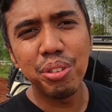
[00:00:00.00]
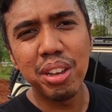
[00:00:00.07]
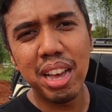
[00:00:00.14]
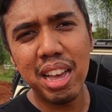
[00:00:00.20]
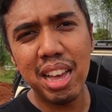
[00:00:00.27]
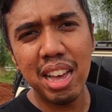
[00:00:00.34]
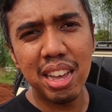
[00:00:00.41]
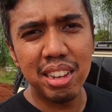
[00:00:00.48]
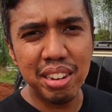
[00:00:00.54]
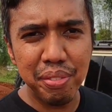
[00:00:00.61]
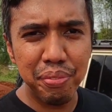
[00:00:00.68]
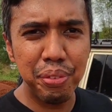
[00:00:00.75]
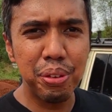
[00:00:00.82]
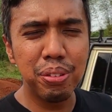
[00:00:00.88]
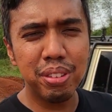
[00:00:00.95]
juga
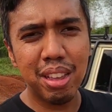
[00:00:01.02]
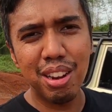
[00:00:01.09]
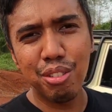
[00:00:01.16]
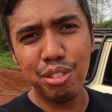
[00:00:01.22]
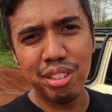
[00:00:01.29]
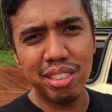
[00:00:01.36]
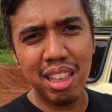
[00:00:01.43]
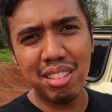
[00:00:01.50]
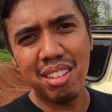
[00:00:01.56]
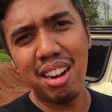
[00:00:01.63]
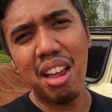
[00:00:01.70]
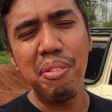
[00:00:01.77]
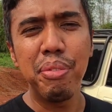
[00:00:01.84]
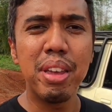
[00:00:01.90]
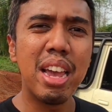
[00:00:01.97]
review sekaligus
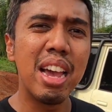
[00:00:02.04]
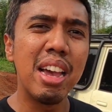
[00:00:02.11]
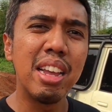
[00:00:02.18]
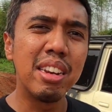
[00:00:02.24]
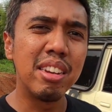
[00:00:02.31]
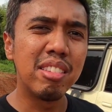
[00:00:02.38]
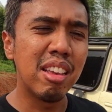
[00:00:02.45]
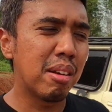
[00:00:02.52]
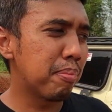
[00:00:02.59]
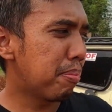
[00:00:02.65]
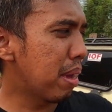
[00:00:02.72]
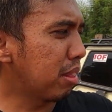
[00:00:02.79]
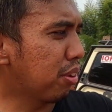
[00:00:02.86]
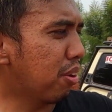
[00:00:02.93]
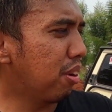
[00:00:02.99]
test drive ya Nissan
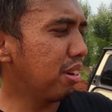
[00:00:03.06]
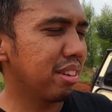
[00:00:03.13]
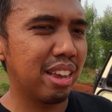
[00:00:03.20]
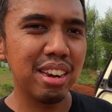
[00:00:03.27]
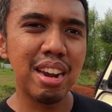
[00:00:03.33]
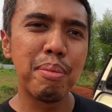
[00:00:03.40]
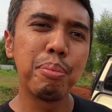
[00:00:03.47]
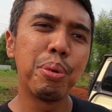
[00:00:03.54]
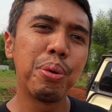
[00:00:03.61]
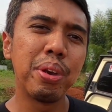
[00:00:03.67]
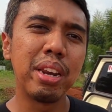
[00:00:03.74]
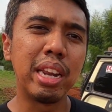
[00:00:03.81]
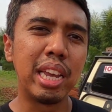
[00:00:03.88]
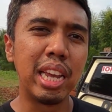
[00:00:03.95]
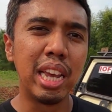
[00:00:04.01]
Patrol
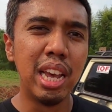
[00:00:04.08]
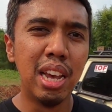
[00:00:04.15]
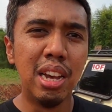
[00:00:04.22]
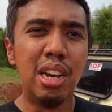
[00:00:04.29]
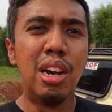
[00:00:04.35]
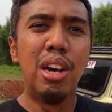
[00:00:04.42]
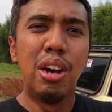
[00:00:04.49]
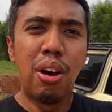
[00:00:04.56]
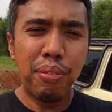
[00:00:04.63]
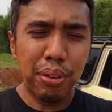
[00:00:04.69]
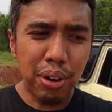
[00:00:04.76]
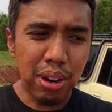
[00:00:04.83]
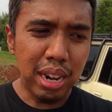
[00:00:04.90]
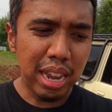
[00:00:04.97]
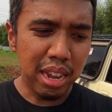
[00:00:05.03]
G60 ini.
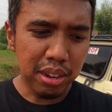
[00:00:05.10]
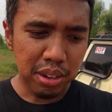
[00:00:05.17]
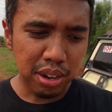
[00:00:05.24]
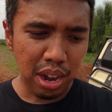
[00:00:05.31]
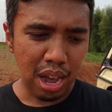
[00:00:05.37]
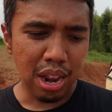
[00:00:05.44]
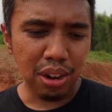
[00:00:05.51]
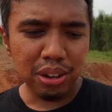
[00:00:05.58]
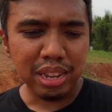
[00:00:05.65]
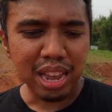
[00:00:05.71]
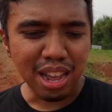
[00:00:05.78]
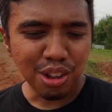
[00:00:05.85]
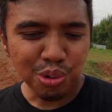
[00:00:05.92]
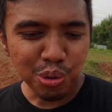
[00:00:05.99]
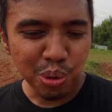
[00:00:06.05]
Overall ya, kalau
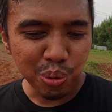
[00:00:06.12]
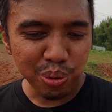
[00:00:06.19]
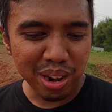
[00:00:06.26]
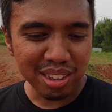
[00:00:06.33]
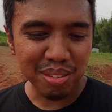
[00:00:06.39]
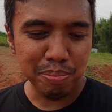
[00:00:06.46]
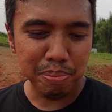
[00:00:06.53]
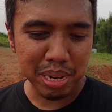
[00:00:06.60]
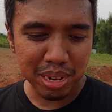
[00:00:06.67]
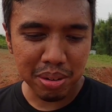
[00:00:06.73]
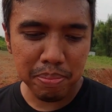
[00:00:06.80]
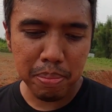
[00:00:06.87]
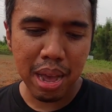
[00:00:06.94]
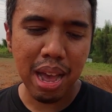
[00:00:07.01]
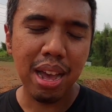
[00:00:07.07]
yang gue udah sempet
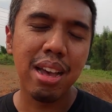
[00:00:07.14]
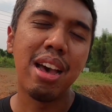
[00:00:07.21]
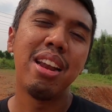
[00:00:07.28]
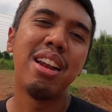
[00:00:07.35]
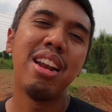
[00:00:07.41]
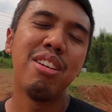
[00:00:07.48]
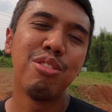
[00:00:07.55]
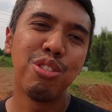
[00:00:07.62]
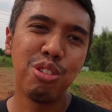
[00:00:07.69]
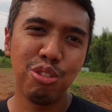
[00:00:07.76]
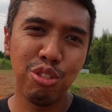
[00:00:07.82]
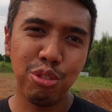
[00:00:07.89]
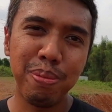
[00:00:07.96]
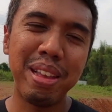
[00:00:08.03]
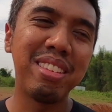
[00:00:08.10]
nebak adalah
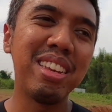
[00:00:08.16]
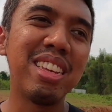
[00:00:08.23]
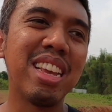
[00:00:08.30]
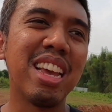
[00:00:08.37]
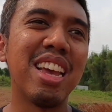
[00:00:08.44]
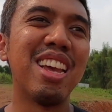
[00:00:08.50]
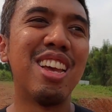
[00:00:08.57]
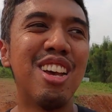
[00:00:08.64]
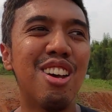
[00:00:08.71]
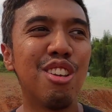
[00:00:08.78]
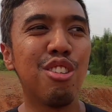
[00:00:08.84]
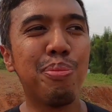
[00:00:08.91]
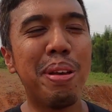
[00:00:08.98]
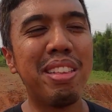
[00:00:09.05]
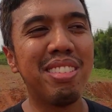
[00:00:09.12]
untuk suspensinya.
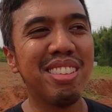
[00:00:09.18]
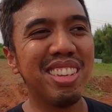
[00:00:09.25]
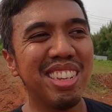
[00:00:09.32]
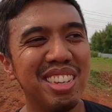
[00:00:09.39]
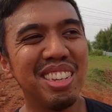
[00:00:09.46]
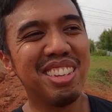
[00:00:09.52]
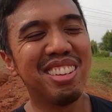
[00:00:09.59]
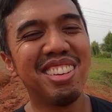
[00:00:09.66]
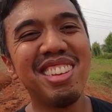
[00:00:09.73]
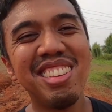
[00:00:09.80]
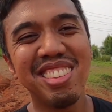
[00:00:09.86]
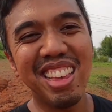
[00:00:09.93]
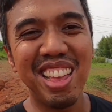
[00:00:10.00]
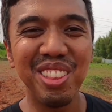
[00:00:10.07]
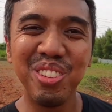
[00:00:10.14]
Suspensi
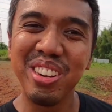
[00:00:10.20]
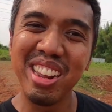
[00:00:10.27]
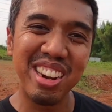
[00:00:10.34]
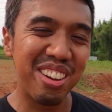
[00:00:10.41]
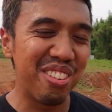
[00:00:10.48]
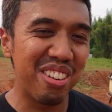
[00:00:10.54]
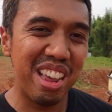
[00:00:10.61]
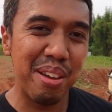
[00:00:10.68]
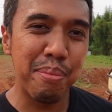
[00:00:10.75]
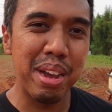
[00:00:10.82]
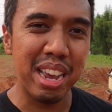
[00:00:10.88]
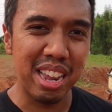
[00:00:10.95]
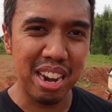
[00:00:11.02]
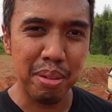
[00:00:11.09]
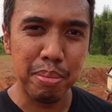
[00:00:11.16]
Nissan tuh dari dulu
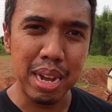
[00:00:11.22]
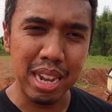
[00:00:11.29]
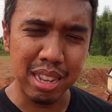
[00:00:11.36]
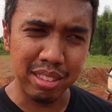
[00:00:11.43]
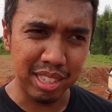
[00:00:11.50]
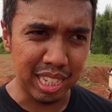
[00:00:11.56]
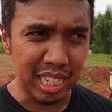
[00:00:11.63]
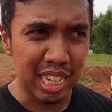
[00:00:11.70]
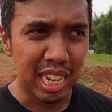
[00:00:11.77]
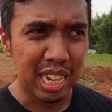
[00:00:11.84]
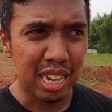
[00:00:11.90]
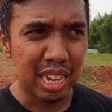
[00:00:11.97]
emang enak banget sih.